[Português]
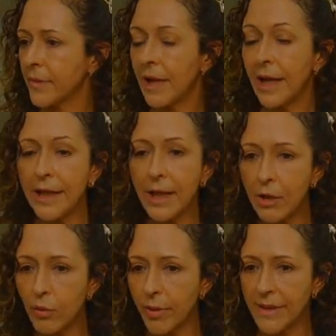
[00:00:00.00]
da
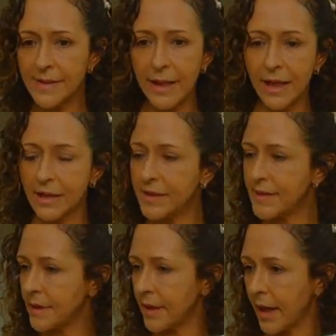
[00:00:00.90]
língua brasileira de
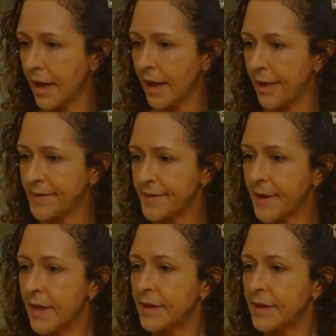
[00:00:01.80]
sinais,